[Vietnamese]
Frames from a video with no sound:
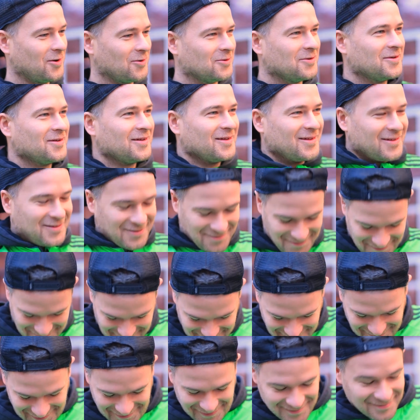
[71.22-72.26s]
Wow,
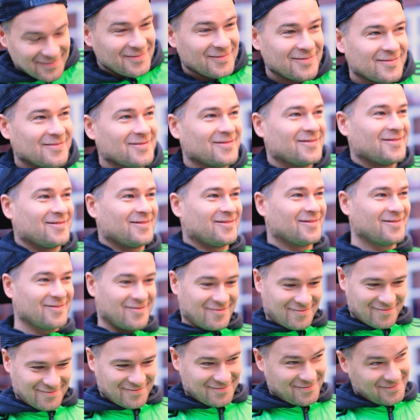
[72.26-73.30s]
cho cô, cô hát
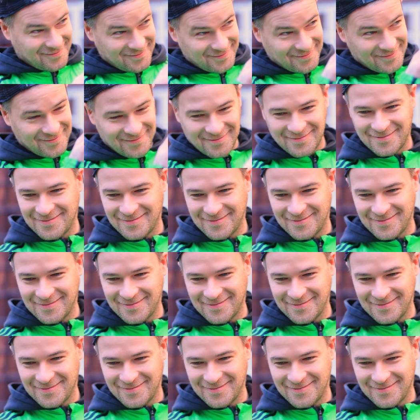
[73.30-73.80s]
hay lắm.